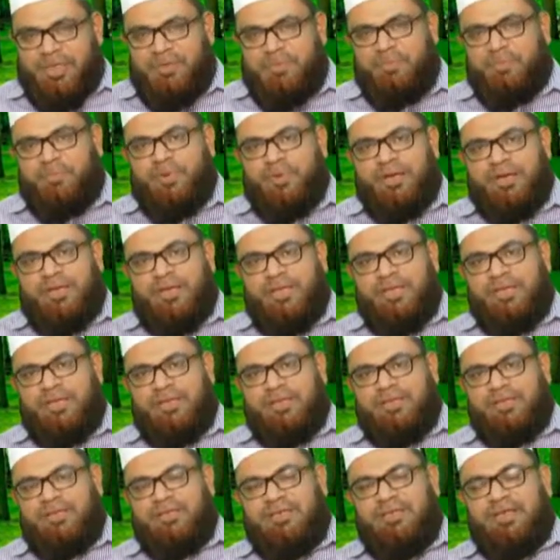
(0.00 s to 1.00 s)
இப்படி
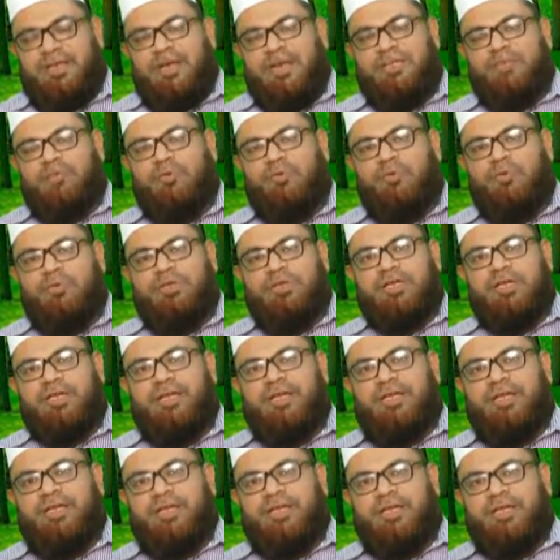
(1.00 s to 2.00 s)
நடந்து கொள்கிற
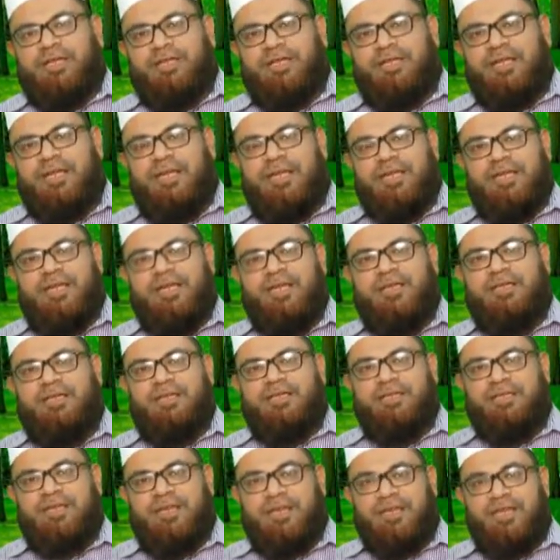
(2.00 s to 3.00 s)
நிலையை
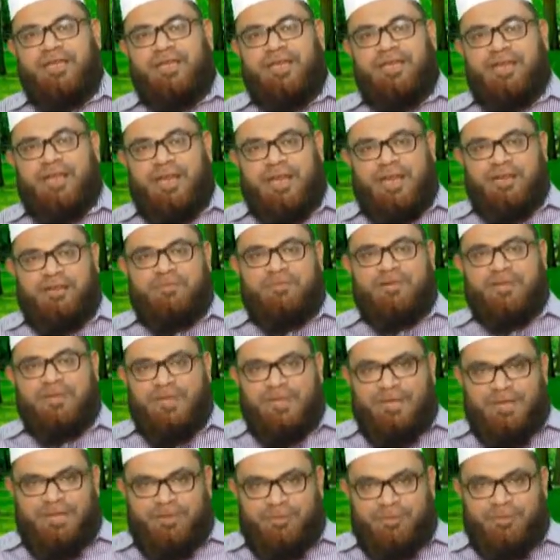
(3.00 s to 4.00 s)
நிறைய
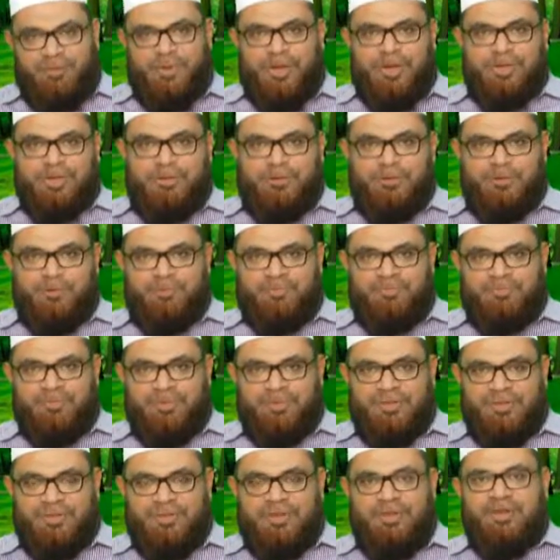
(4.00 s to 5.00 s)
நல்லவர்களிடம் பார்க்கிறோம்
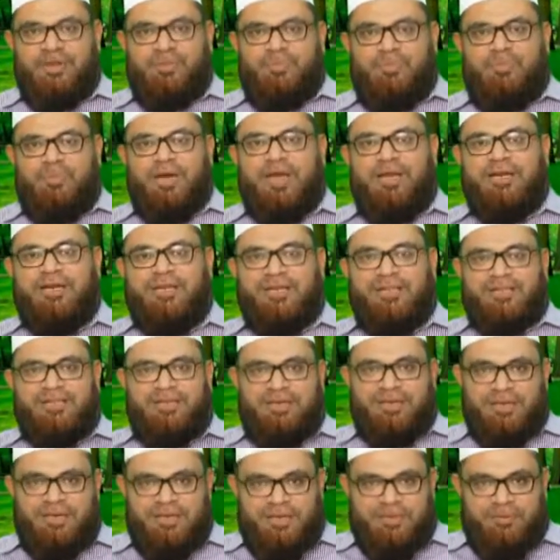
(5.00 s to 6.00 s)

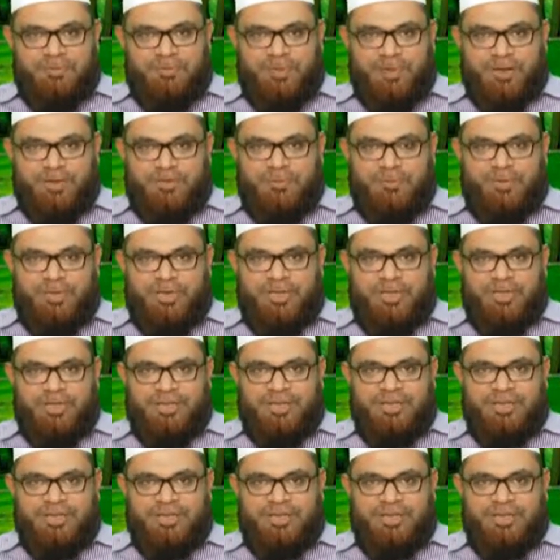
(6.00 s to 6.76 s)
மார்க்கத்தில் ஈடுபாடுள்ள